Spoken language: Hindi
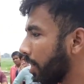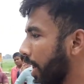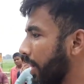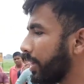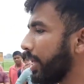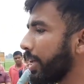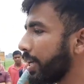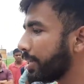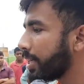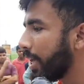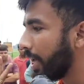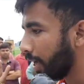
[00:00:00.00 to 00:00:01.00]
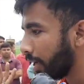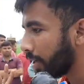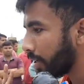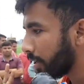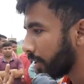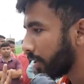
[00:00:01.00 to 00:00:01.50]
गलती किसकी
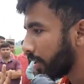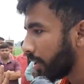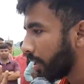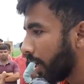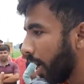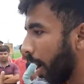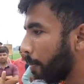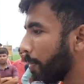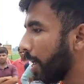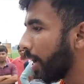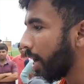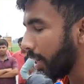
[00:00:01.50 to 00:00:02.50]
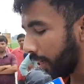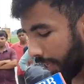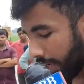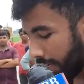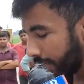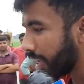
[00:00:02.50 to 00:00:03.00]
हमने
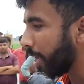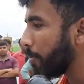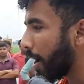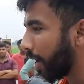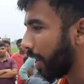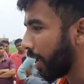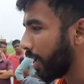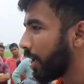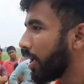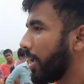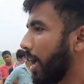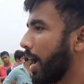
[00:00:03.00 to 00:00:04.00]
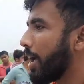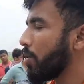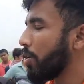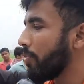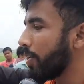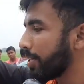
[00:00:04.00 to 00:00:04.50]
गलती किसकी माने यहाँ
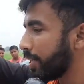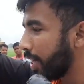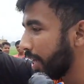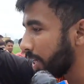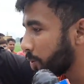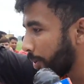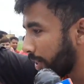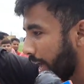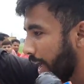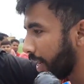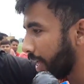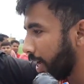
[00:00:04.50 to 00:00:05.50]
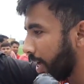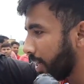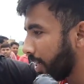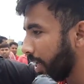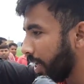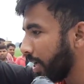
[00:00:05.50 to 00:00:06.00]
यूनिवर्सिटी अस्पताल की
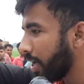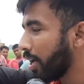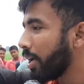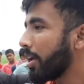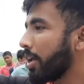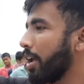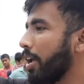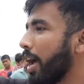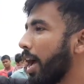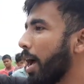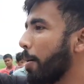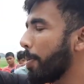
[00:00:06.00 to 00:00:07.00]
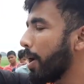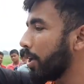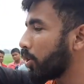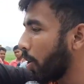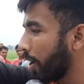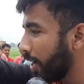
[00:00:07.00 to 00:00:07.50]
गलती कि यहाँ पे
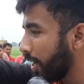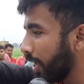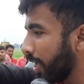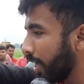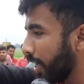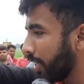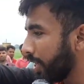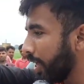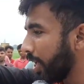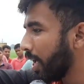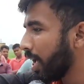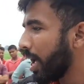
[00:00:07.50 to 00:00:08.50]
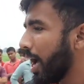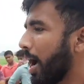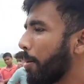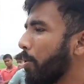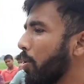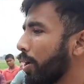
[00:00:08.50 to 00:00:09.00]
अथॉरिटी की गलती
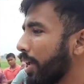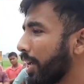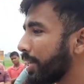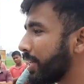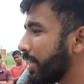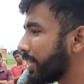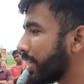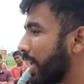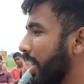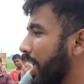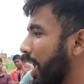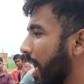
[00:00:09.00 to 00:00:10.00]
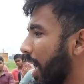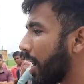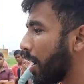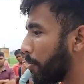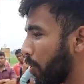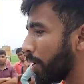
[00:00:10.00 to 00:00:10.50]
हम लोग ये चीज़ के लिए यहाँ
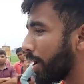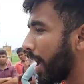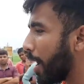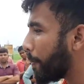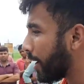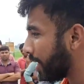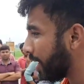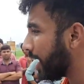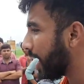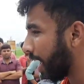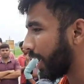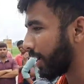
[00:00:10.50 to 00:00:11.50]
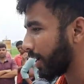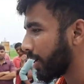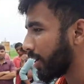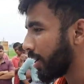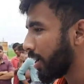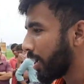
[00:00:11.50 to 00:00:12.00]
हम लोग यहाँ पढ़ने आए
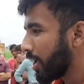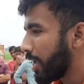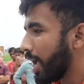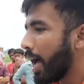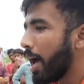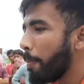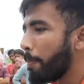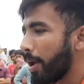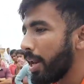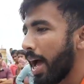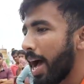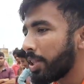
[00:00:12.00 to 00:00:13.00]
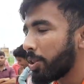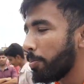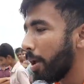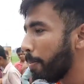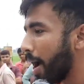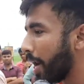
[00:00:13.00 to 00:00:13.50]
हैं यहाँ पे रात
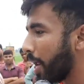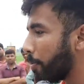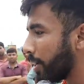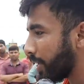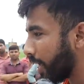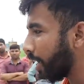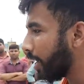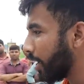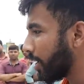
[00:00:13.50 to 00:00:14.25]
में 12 बजे